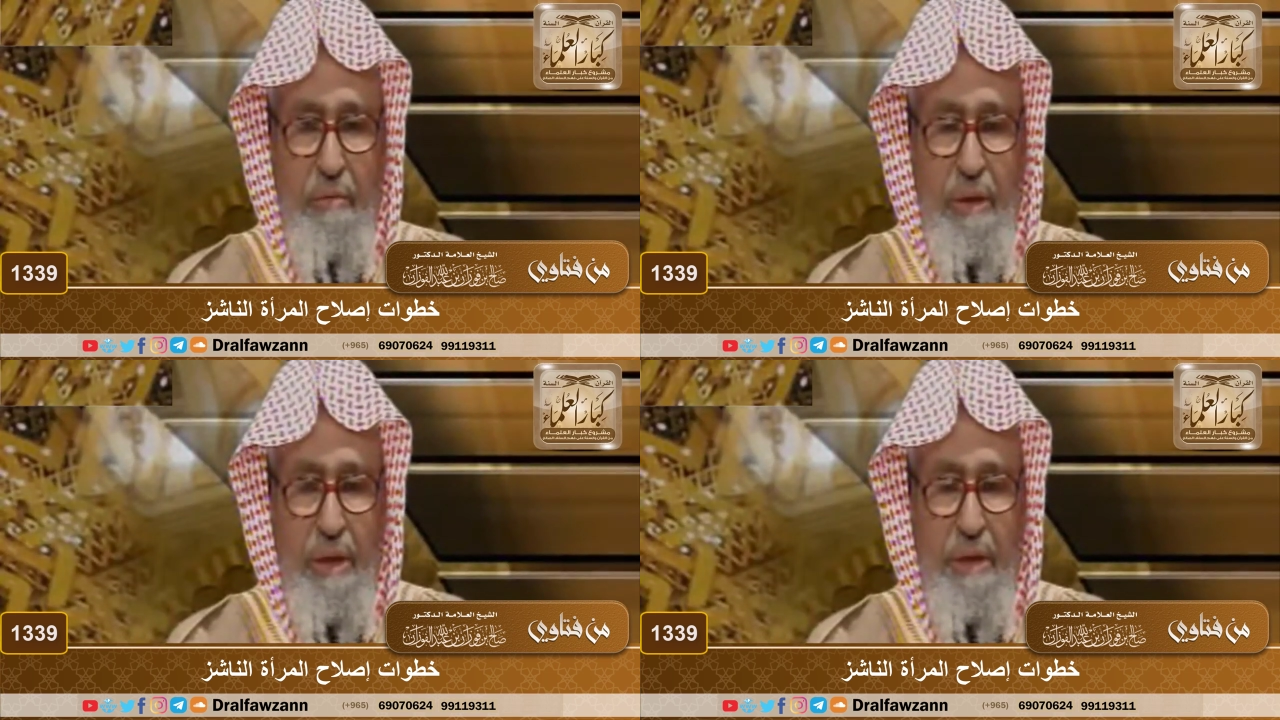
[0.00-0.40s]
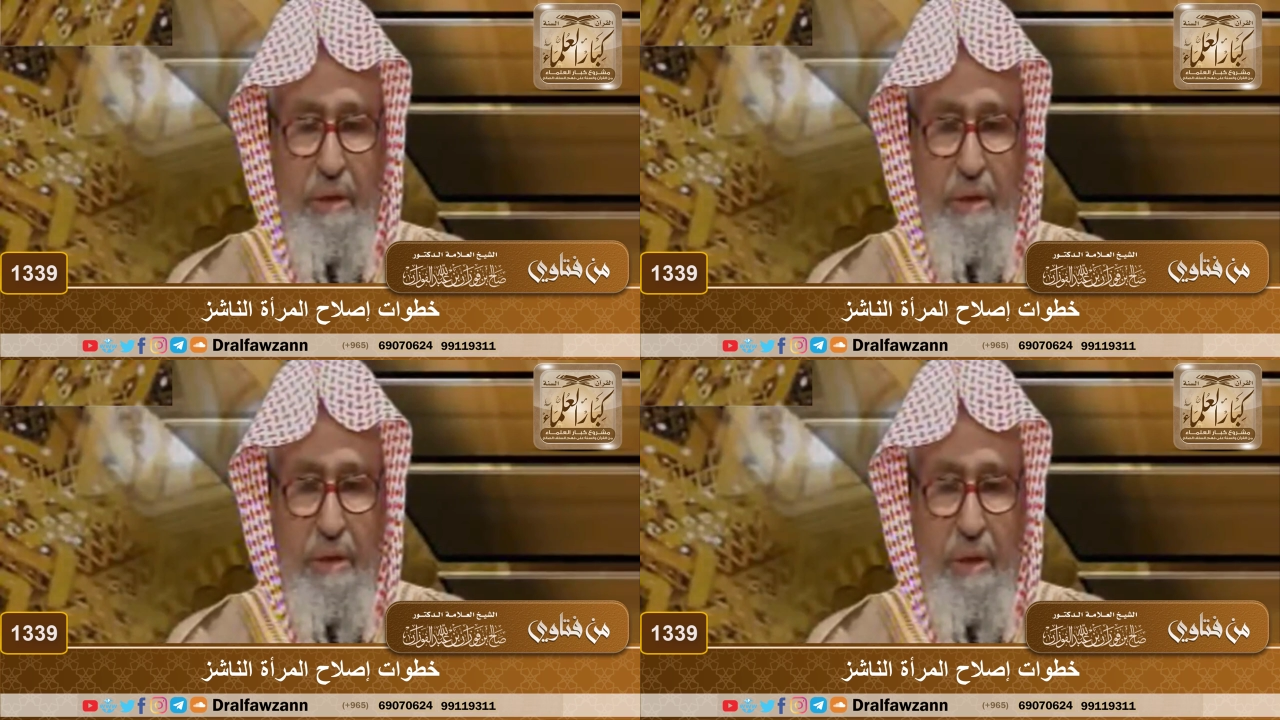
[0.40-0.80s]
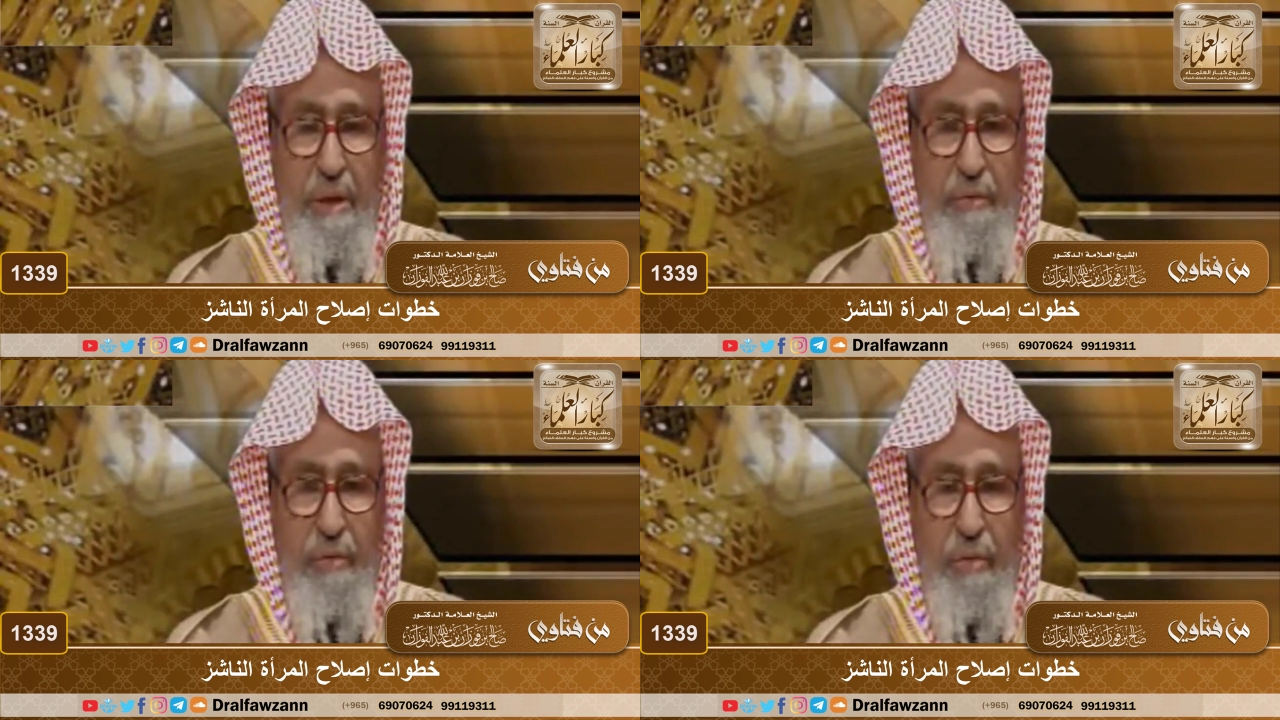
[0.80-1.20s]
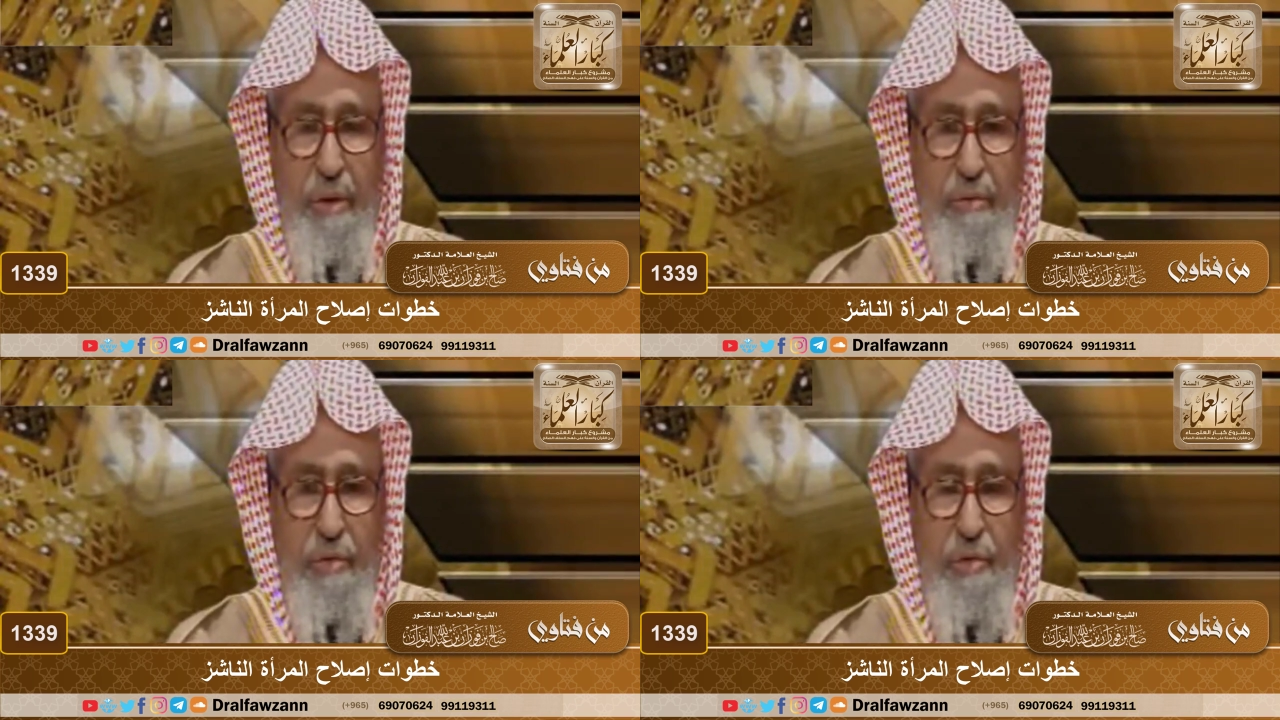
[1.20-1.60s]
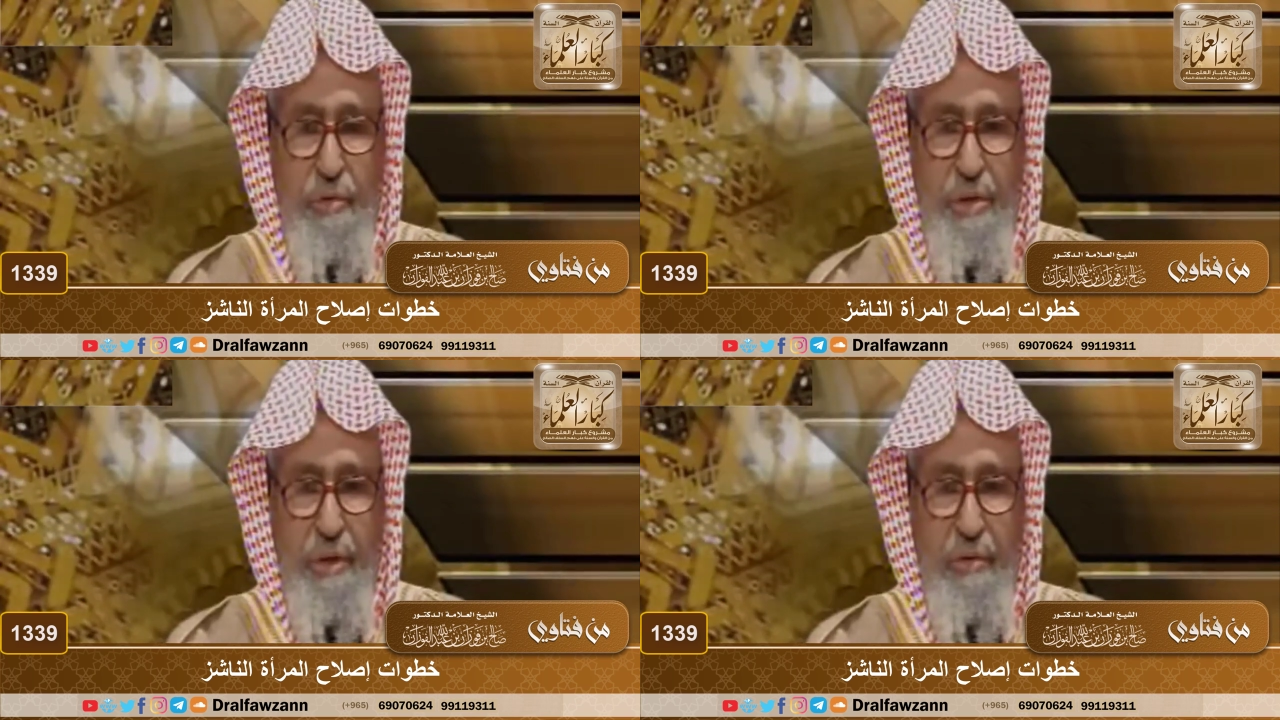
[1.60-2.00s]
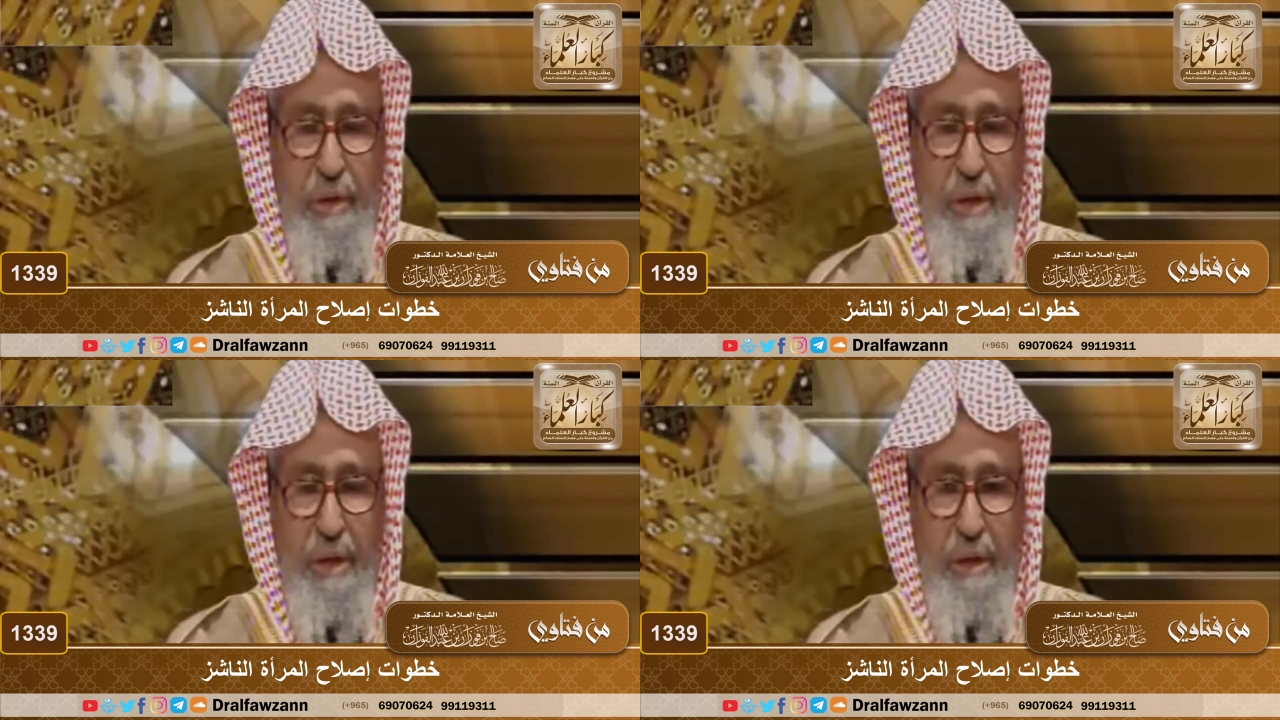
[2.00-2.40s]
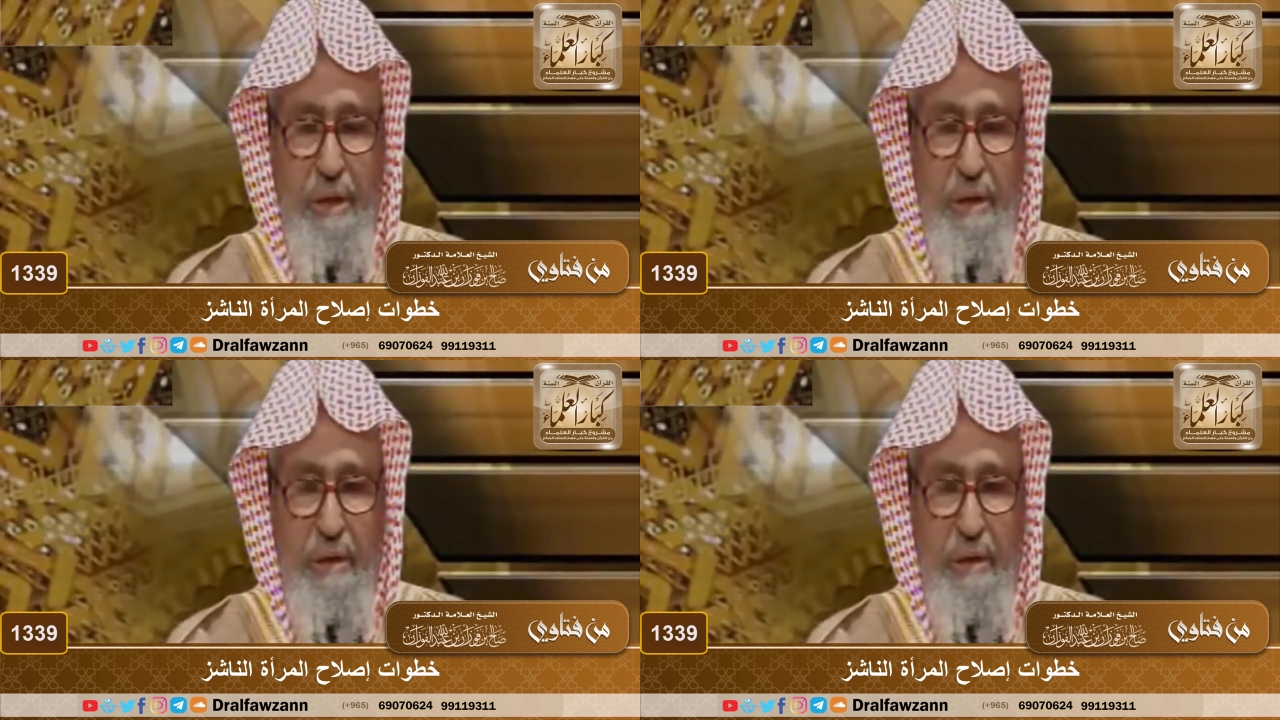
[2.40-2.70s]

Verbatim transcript: واللاتي تخافون نشوزهن